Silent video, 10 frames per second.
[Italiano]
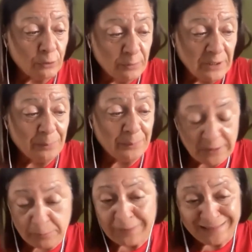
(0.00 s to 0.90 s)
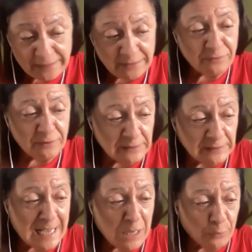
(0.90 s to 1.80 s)
la mia prima tesi di
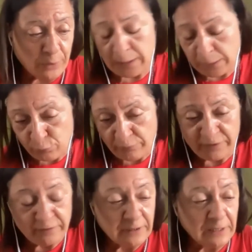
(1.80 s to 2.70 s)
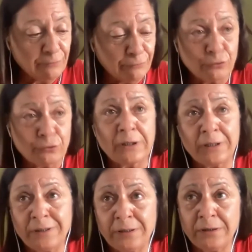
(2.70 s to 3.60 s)
laurea all'Università Ca'
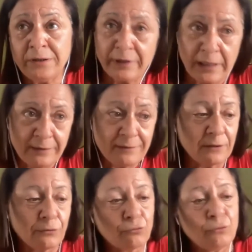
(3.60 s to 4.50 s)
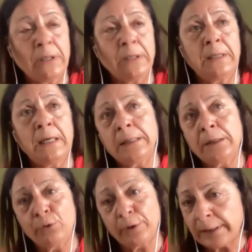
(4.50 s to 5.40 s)
Foscari di, di Venezia su una
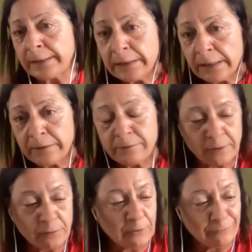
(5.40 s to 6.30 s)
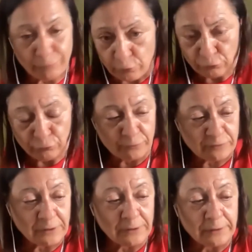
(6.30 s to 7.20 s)
anglo-irlandese, una filosofa
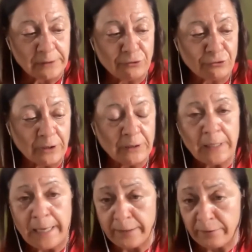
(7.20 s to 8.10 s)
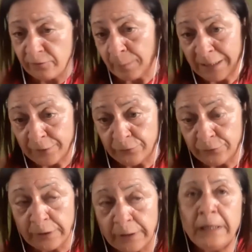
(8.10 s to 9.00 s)
scrittrice, Iris
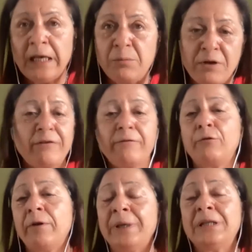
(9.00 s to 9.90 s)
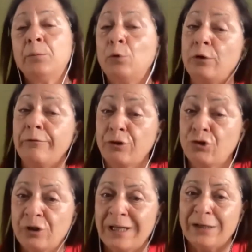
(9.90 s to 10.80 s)
Murdoch, e mi aveva ovviamente molto
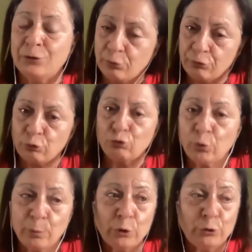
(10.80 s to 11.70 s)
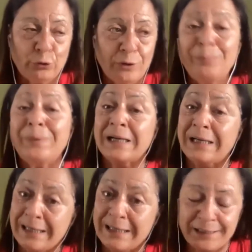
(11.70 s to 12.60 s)
affascinato questo suo modo di
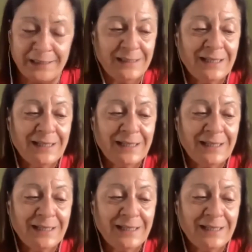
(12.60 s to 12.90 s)
parlare